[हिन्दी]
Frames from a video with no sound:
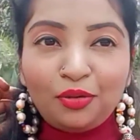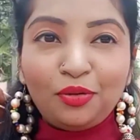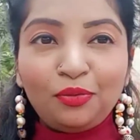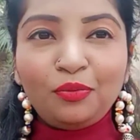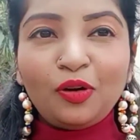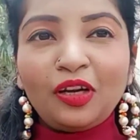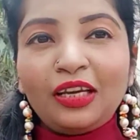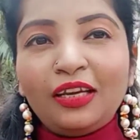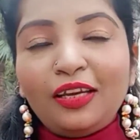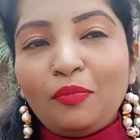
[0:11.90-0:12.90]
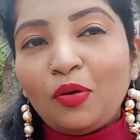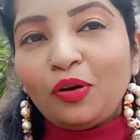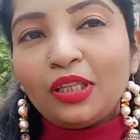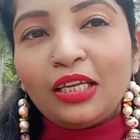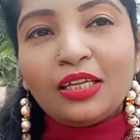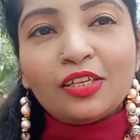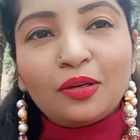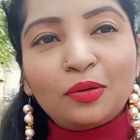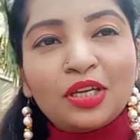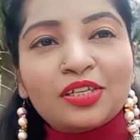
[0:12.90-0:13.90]
हुई हूँ मॉल के ये बहुत ही
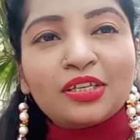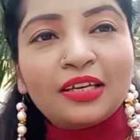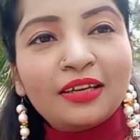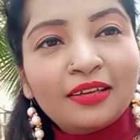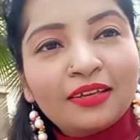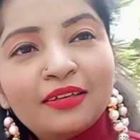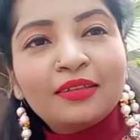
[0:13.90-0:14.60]
अच्छा लोकेशन है